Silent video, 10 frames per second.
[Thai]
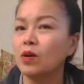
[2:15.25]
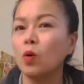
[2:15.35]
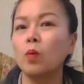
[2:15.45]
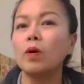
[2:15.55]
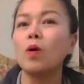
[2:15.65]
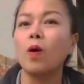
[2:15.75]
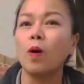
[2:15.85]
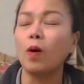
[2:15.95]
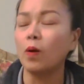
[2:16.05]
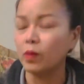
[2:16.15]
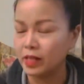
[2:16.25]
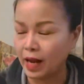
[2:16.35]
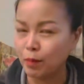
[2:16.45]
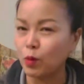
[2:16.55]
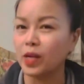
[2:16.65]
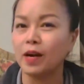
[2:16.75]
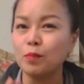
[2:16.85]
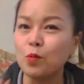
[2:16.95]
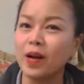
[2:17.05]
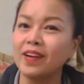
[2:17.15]
overall ทั้งหมดทั้งม
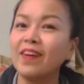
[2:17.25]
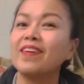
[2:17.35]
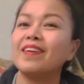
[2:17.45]
วล เนาะ